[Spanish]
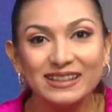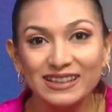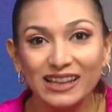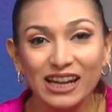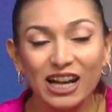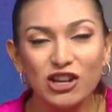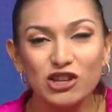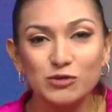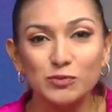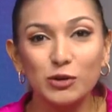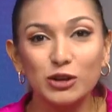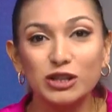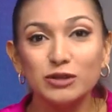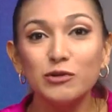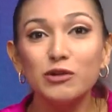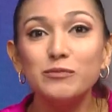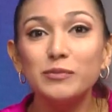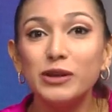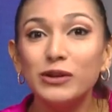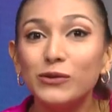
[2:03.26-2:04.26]
a hacer en los
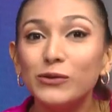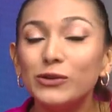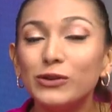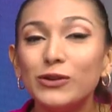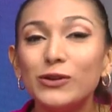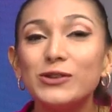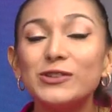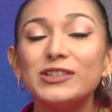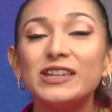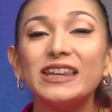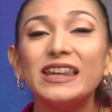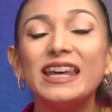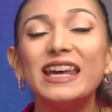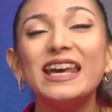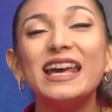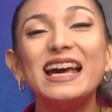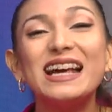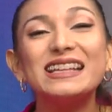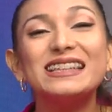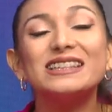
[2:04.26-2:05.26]
próximos minutos,
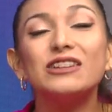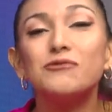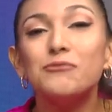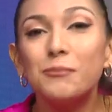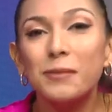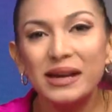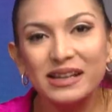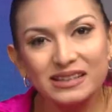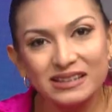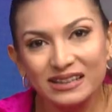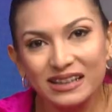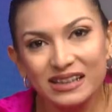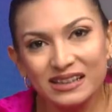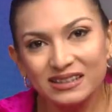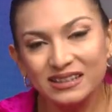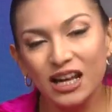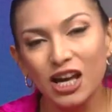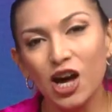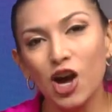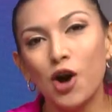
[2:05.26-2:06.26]
días,
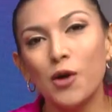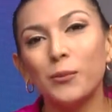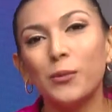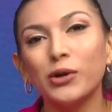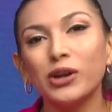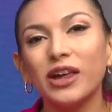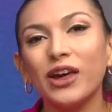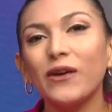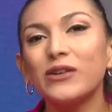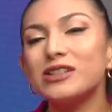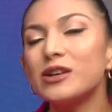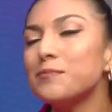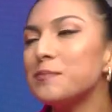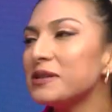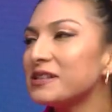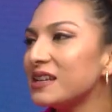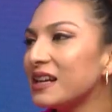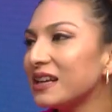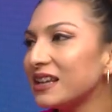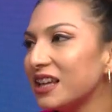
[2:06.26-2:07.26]
meses, porque hoy se
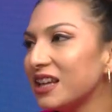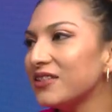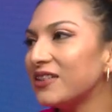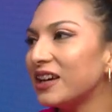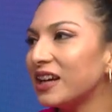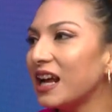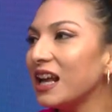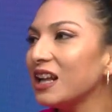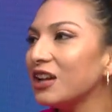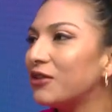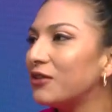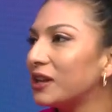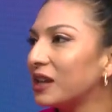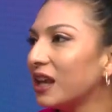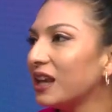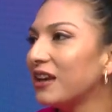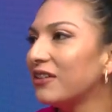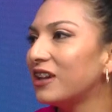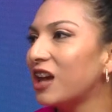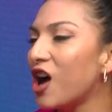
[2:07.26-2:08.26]
empieza a activar algo,
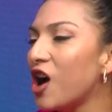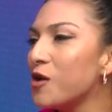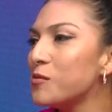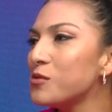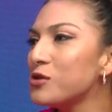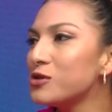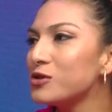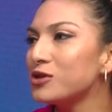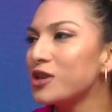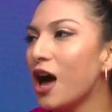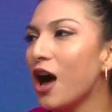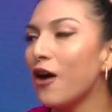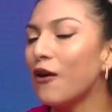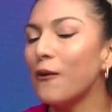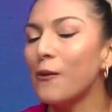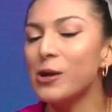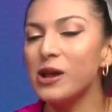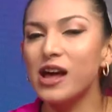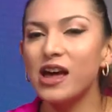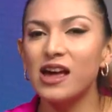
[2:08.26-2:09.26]
¿verdad? Y hablábamos
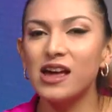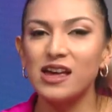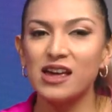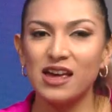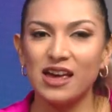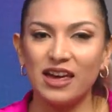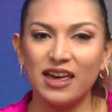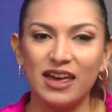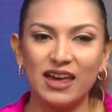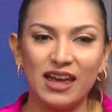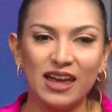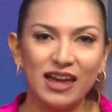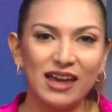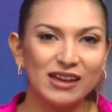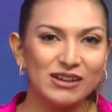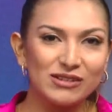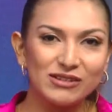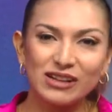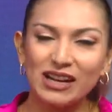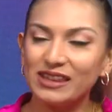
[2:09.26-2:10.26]
ahora,
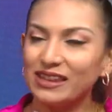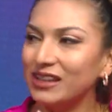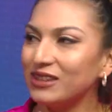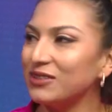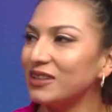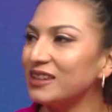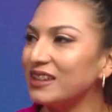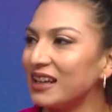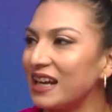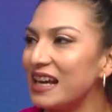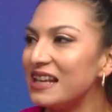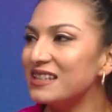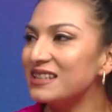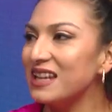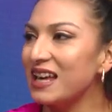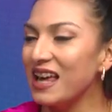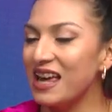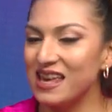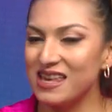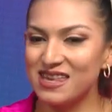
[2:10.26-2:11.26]
eh, ratito atrás,
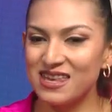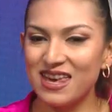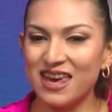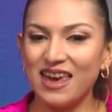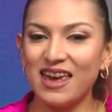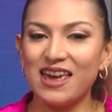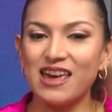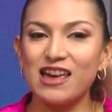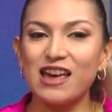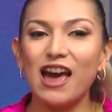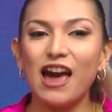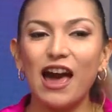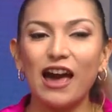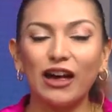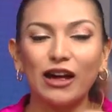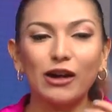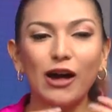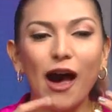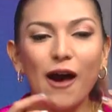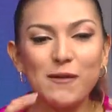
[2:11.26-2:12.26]
que
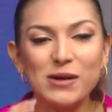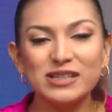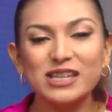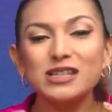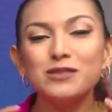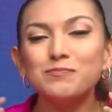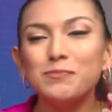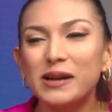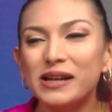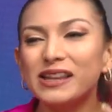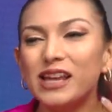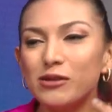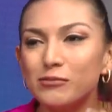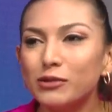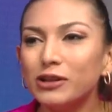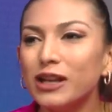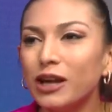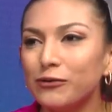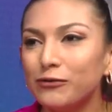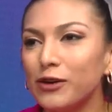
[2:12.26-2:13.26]
a veces
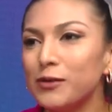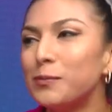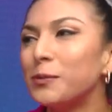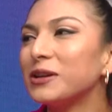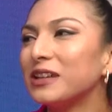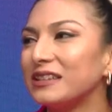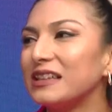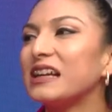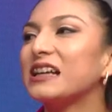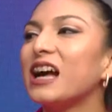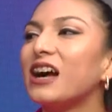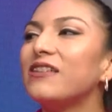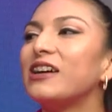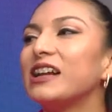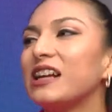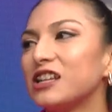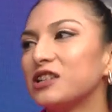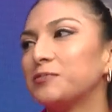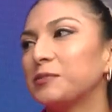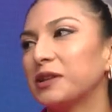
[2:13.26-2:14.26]
perdemos la fe porque se acaba
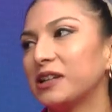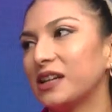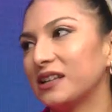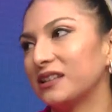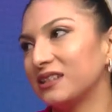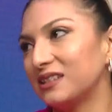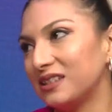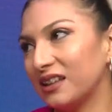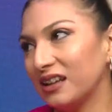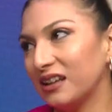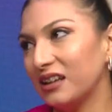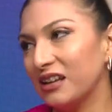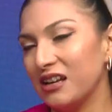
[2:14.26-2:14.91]
la esperanza.